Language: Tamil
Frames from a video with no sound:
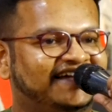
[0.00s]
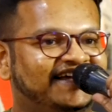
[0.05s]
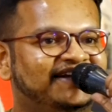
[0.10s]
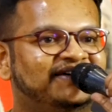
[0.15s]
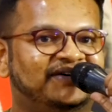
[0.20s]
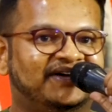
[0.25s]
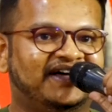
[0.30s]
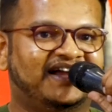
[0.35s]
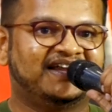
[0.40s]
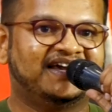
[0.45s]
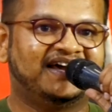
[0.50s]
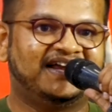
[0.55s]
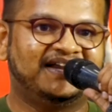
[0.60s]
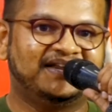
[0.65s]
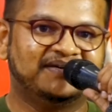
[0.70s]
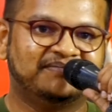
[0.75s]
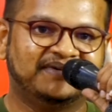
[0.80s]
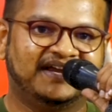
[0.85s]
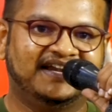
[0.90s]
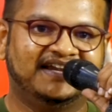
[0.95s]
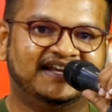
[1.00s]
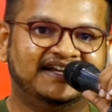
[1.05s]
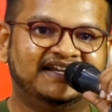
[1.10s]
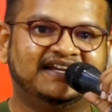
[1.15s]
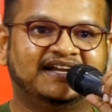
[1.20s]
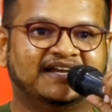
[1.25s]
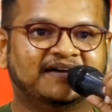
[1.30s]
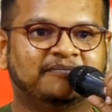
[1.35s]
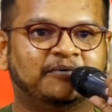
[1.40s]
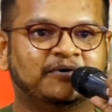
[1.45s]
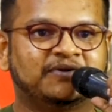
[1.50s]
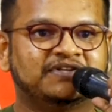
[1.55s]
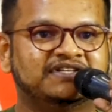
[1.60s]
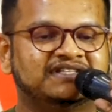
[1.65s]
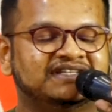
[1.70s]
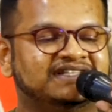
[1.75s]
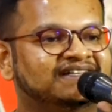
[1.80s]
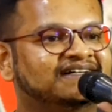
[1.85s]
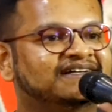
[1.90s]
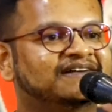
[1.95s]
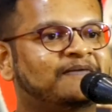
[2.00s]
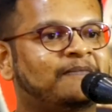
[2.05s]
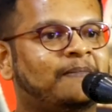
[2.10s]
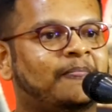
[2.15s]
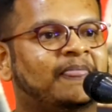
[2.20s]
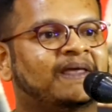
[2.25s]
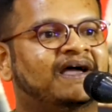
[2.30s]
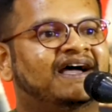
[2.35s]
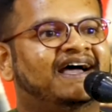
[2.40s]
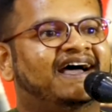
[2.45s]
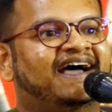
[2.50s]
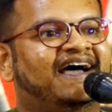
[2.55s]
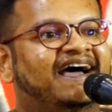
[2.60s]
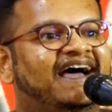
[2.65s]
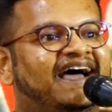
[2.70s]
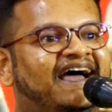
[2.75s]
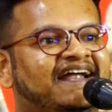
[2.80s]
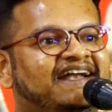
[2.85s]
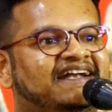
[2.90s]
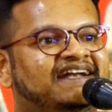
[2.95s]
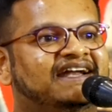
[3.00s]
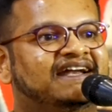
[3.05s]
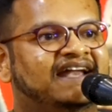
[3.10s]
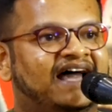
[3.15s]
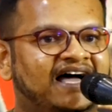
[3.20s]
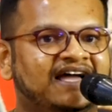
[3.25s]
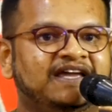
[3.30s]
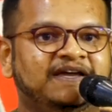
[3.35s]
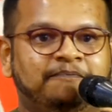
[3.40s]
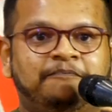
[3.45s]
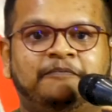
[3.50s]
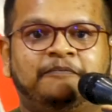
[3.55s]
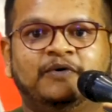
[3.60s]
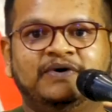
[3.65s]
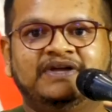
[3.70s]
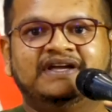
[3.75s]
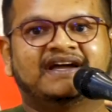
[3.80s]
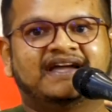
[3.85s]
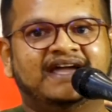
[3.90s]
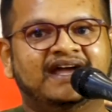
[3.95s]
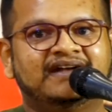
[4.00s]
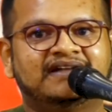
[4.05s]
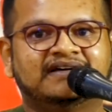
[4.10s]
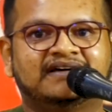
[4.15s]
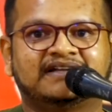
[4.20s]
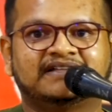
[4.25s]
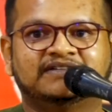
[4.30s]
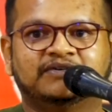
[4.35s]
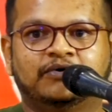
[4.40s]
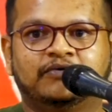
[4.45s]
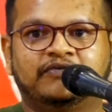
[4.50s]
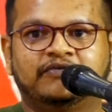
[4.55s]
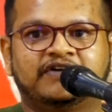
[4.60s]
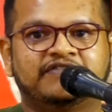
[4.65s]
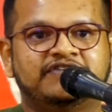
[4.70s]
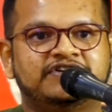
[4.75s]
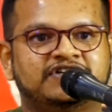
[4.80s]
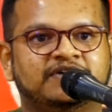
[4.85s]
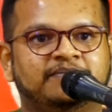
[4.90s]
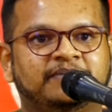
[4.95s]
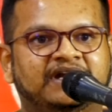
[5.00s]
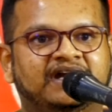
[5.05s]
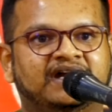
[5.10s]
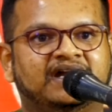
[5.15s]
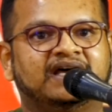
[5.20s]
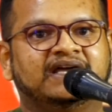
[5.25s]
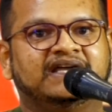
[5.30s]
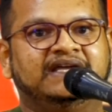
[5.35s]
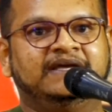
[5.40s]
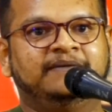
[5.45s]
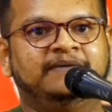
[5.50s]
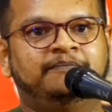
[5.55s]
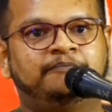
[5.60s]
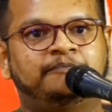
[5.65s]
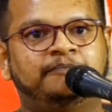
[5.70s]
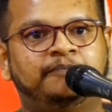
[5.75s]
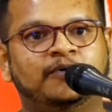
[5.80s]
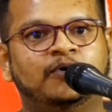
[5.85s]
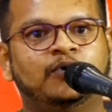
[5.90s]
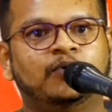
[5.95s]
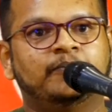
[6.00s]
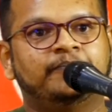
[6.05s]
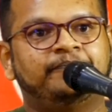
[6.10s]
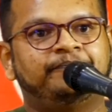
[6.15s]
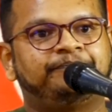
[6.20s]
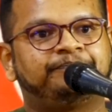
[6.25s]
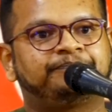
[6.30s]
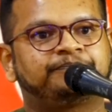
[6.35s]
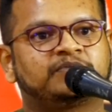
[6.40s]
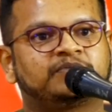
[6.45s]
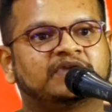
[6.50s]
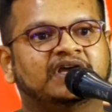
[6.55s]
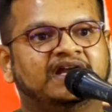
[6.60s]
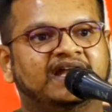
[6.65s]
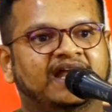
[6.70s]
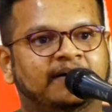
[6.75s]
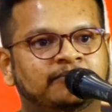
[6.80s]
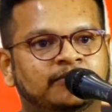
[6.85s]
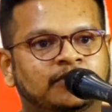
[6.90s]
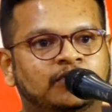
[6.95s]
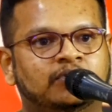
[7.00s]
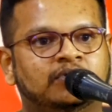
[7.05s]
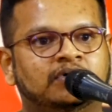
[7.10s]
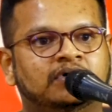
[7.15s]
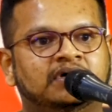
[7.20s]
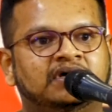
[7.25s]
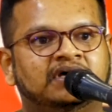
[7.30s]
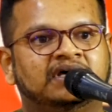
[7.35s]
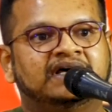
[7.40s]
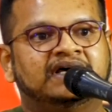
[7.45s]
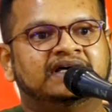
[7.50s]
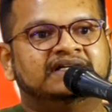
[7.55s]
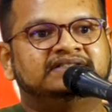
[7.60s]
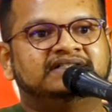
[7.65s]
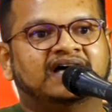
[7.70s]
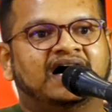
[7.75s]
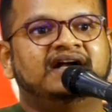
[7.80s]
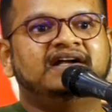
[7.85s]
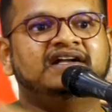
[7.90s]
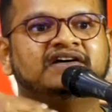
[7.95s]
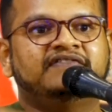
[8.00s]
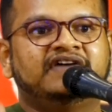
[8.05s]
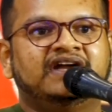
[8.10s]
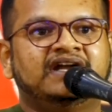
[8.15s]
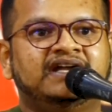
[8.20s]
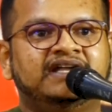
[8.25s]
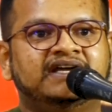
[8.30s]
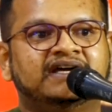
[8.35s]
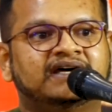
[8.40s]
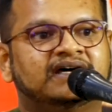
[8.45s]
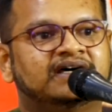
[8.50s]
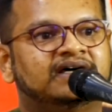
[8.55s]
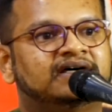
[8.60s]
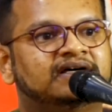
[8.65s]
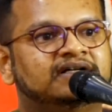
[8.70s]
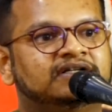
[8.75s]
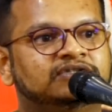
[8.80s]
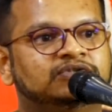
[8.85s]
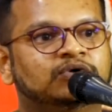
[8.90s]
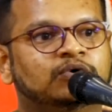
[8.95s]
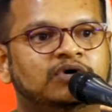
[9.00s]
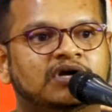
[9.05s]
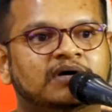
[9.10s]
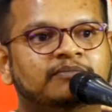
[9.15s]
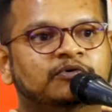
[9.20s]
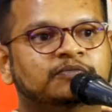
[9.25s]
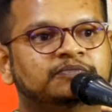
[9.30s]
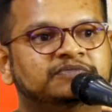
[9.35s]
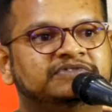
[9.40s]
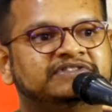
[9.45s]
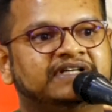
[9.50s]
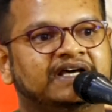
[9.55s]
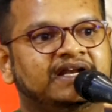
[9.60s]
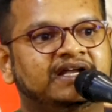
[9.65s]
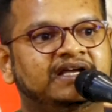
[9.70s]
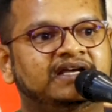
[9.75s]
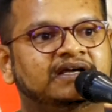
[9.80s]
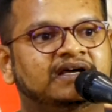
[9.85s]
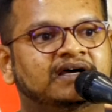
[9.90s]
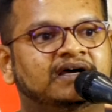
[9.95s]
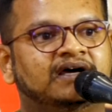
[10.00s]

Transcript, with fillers: என்னோடய அடையாளம் என்னன்னு எனக்கு புரிஞ்சுது அண்ட் நான் இப்போது இங்கே கேட்டுக்கிறது ஒவ்வொரு விஷயம் என்னென்னா இப்போது நம்ம தாண்ட வேண்டிய தூரமும் சரி